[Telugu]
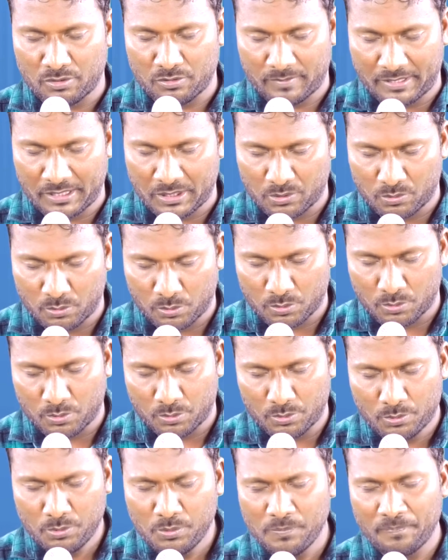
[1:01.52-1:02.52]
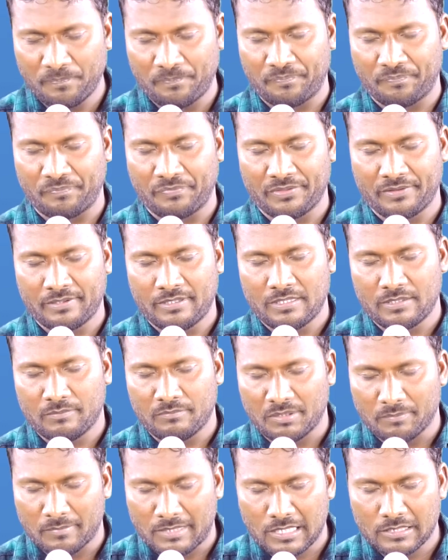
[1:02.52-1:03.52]
ఉండమని కోరుకుంటూ
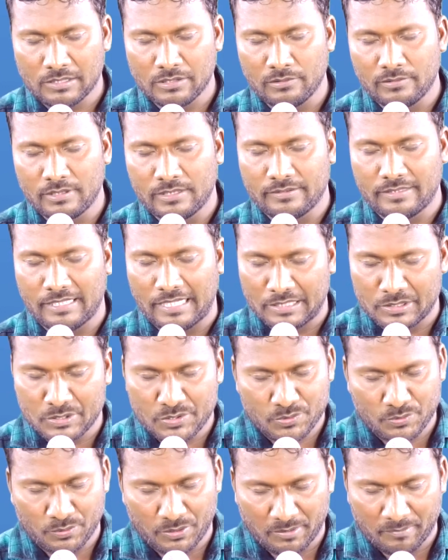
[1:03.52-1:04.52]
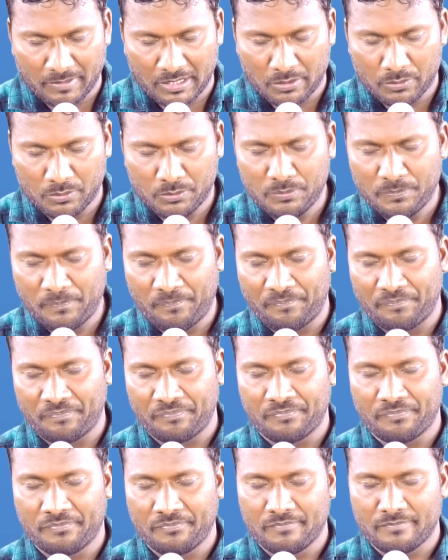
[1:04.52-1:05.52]
మీ మాటలు ధ్యానిస్తున్న మాకు
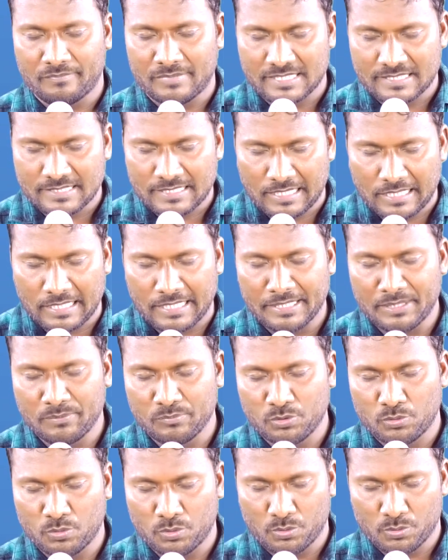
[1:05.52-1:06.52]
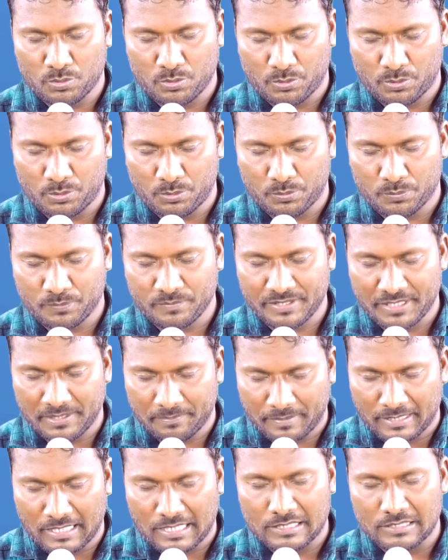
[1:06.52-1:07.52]
మీ సహాయం కోరుకుంటూ ఈ
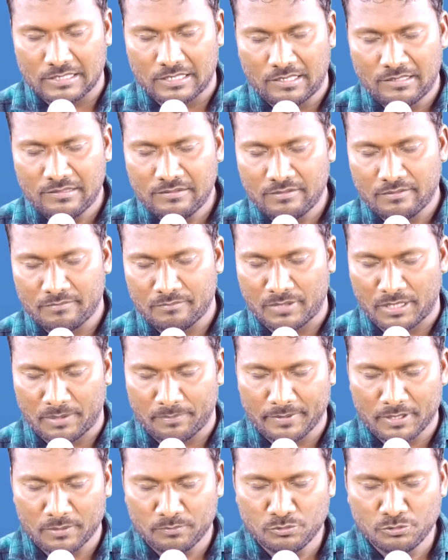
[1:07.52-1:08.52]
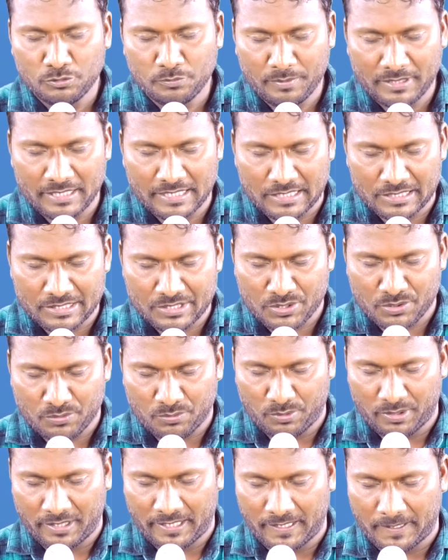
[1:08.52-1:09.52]
ప్రార్థన మా ప్రభు
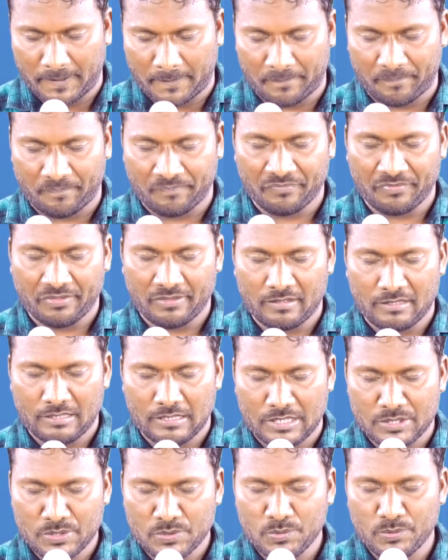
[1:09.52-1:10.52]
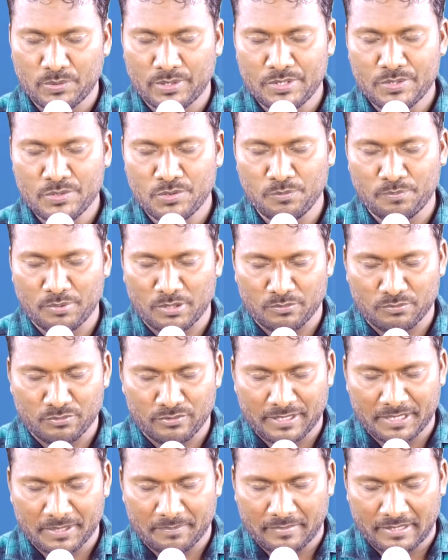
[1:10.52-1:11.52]
ప్రియరక్షకుడైన యేసుక్రీస్తు ప్రభు
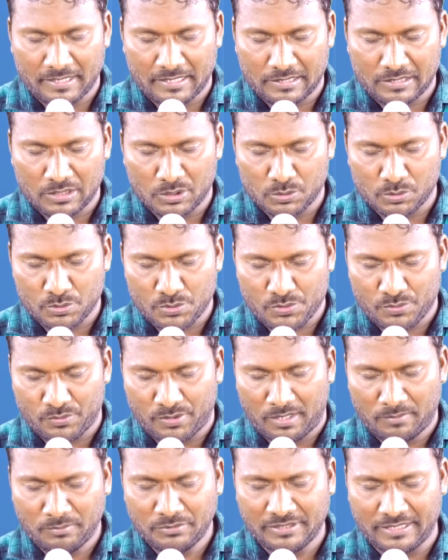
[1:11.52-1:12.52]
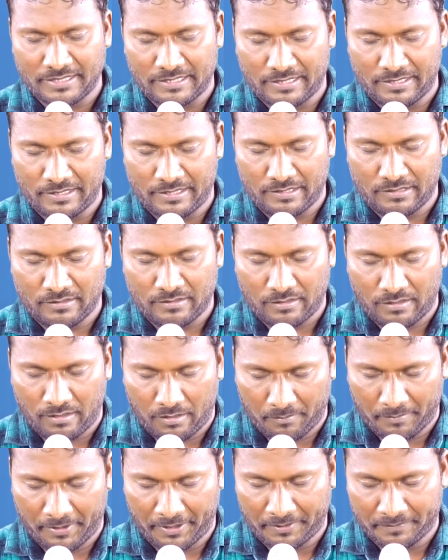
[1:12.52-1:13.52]
వారి పేరట అడుగుచున్నాము తండ్రి
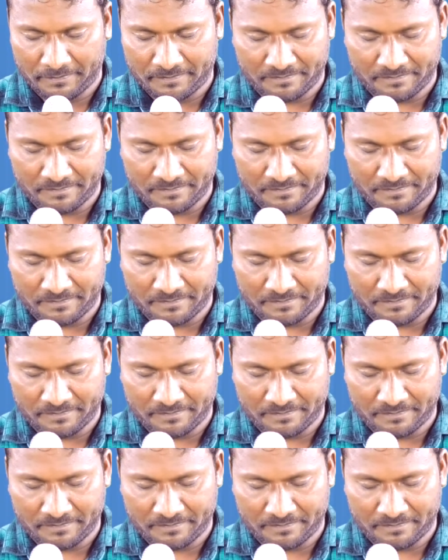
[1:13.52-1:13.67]
ఆమె